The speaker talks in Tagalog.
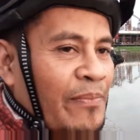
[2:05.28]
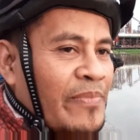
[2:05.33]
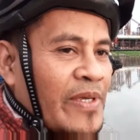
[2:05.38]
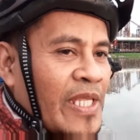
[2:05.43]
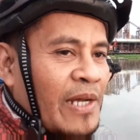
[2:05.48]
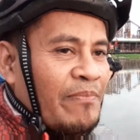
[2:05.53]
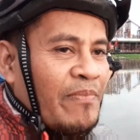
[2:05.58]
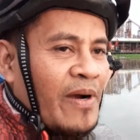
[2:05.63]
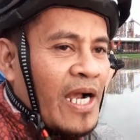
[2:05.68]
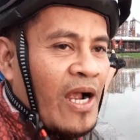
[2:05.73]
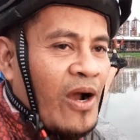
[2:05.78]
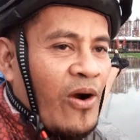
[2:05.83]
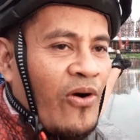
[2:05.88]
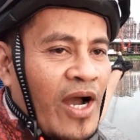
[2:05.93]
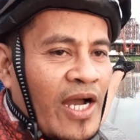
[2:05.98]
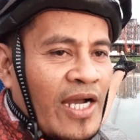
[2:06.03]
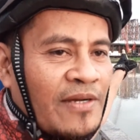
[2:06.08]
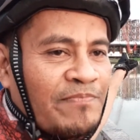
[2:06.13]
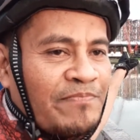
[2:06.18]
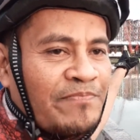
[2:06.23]

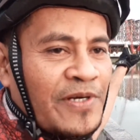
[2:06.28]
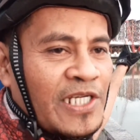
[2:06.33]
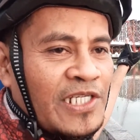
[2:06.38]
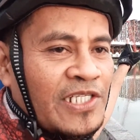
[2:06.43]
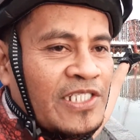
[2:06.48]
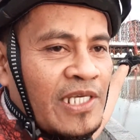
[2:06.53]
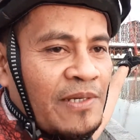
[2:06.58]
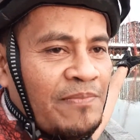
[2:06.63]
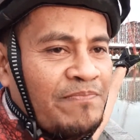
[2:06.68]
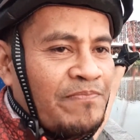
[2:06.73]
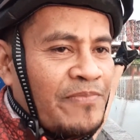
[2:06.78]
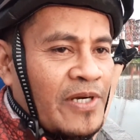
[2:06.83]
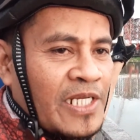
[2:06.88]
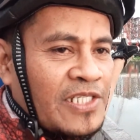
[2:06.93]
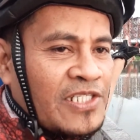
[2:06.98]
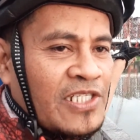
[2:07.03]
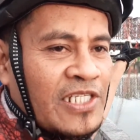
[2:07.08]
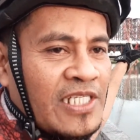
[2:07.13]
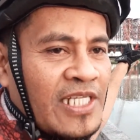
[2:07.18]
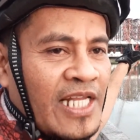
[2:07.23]
pinapagawang Princess
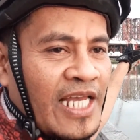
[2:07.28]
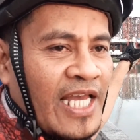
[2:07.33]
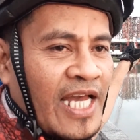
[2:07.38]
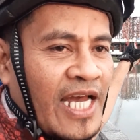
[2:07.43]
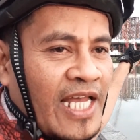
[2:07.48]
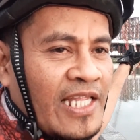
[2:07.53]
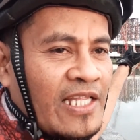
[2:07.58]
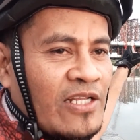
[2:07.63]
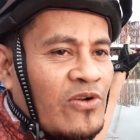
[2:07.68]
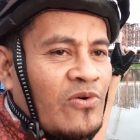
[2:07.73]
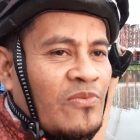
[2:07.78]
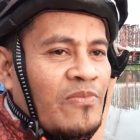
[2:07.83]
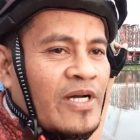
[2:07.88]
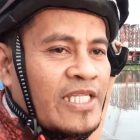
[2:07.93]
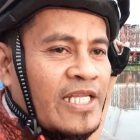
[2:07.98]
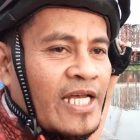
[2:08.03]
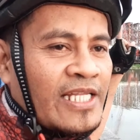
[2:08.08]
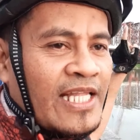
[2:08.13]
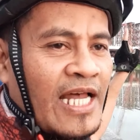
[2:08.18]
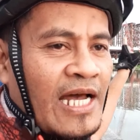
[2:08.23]
Bridge na yan kung
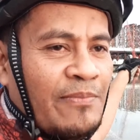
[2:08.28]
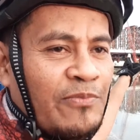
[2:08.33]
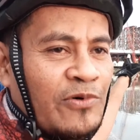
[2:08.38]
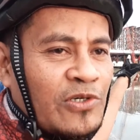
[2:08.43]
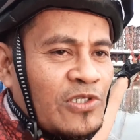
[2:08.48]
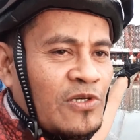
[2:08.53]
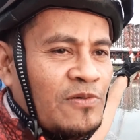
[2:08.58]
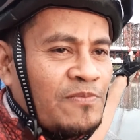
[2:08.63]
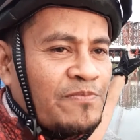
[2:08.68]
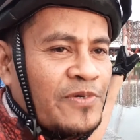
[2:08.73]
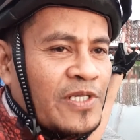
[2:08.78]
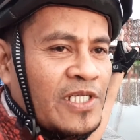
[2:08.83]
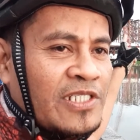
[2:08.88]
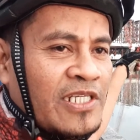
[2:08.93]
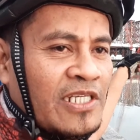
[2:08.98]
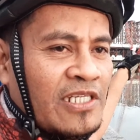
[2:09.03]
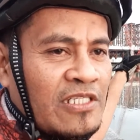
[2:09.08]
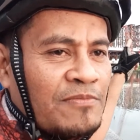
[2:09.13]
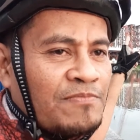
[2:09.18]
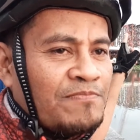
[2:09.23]
matatapos yung
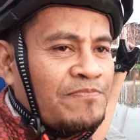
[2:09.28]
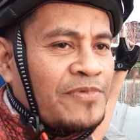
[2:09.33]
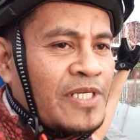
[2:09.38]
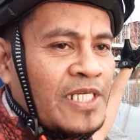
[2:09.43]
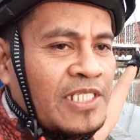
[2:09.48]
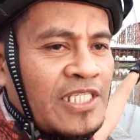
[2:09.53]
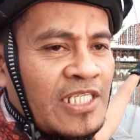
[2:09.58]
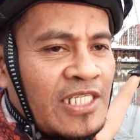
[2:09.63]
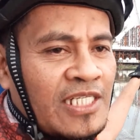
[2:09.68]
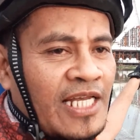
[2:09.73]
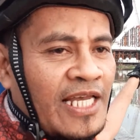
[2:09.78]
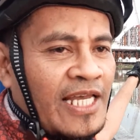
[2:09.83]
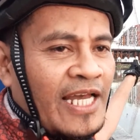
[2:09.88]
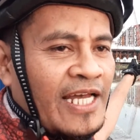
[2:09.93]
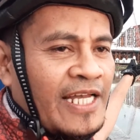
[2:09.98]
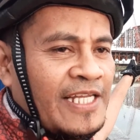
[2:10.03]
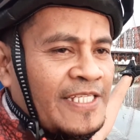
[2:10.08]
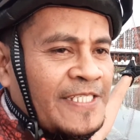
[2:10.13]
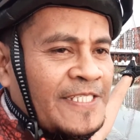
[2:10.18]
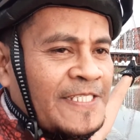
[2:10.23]
Princess Bridge na
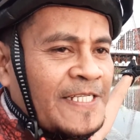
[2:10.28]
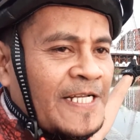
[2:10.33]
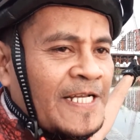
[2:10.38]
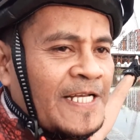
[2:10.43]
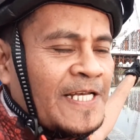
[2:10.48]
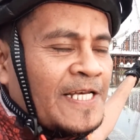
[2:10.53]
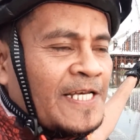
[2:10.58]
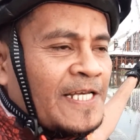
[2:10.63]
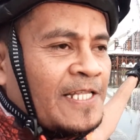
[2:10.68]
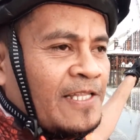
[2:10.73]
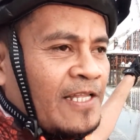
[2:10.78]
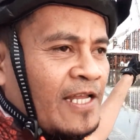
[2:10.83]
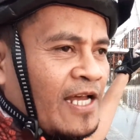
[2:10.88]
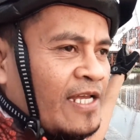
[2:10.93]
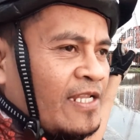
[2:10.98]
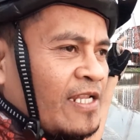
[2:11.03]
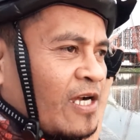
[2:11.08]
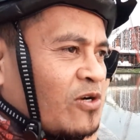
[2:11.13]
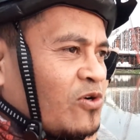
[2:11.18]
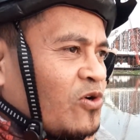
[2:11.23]
yan
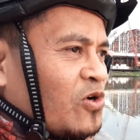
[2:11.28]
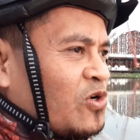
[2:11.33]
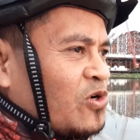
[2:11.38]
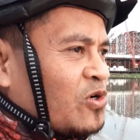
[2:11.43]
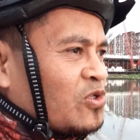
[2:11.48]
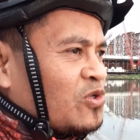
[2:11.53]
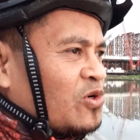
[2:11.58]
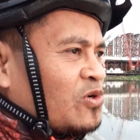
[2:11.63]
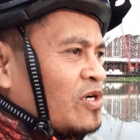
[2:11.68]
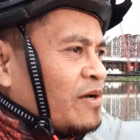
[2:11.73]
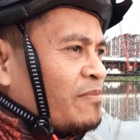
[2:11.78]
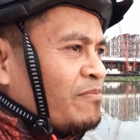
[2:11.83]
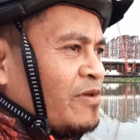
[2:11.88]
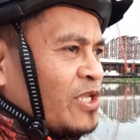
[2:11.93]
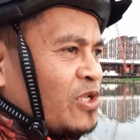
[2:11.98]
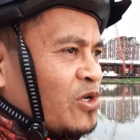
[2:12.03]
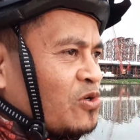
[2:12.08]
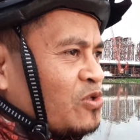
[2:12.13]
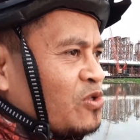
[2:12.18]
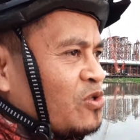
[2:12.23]
na nagdudugtong ng
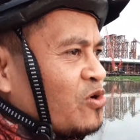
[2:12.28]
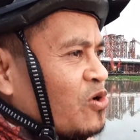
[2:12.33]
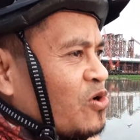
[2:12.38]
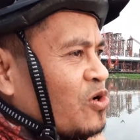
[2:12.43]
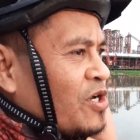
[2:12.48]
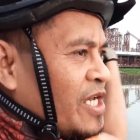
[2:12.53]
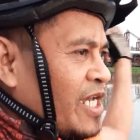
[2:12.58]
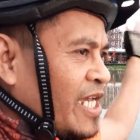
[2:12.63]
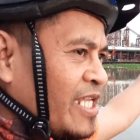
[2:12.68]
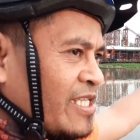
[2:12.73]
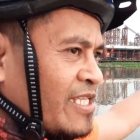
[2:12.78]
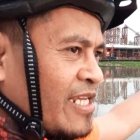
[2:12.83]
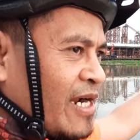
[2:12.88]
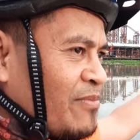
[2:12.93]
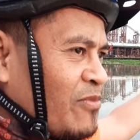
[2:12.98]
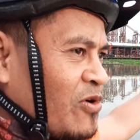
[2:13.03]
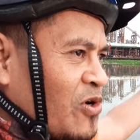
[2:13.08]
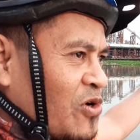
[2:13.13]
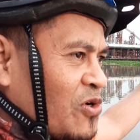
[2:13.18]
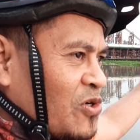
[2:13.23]
Binondo
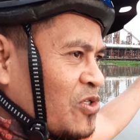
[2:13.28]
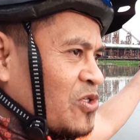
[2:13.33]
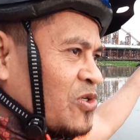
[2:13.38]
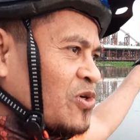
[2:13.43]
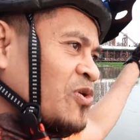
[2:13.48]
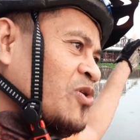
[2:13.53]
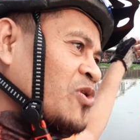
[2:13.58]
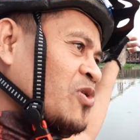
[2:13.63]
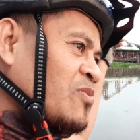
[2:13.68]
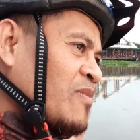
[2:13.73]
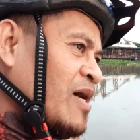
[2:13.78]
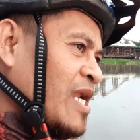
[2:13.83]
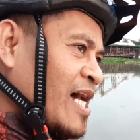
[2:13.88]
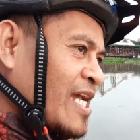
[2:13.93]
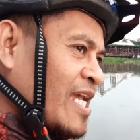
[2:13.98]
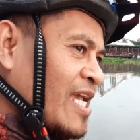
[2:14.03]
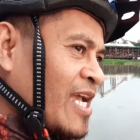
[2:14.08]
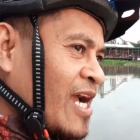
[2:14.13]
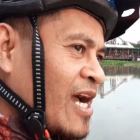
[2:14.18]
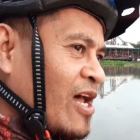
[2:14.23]
Intramuros so
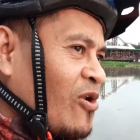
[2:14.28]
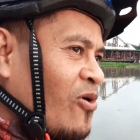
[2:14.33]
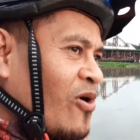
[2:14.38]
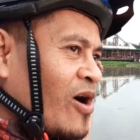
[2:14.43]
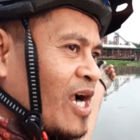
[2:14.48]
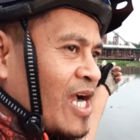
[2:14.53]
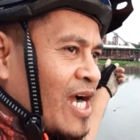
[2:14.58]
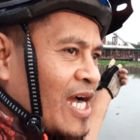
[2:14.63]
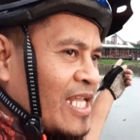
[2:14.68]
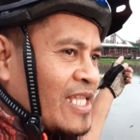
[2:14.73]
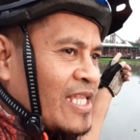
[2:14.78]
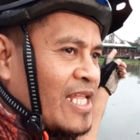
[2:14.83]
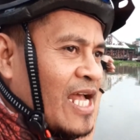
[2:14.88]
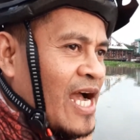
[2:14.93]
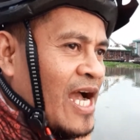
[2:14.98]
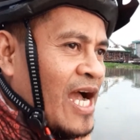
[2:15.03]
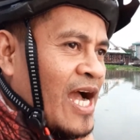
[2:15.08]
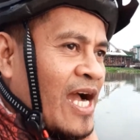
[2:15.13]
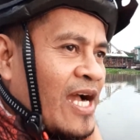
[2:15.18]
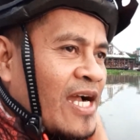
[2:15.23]
malaking kaluwagan
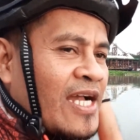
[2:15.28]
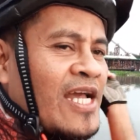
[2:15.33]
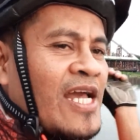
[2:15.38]
ng